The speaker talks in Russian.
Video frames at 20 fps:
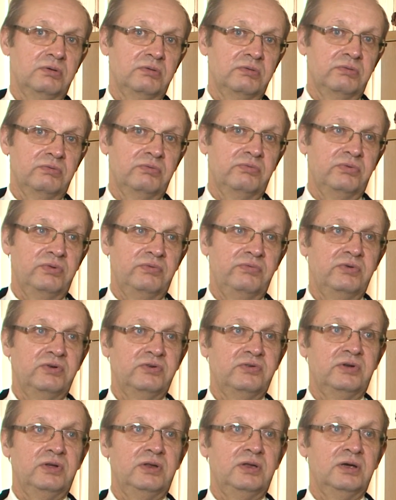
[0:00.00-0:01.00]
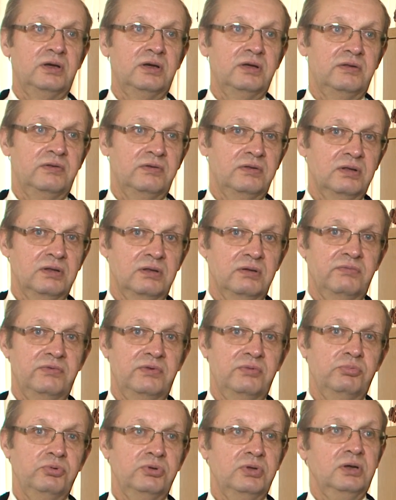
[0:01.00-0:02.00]
выдвижения кандидатов в
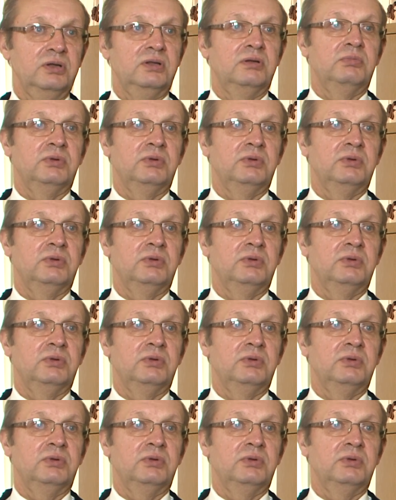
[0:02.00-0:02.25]
депутаты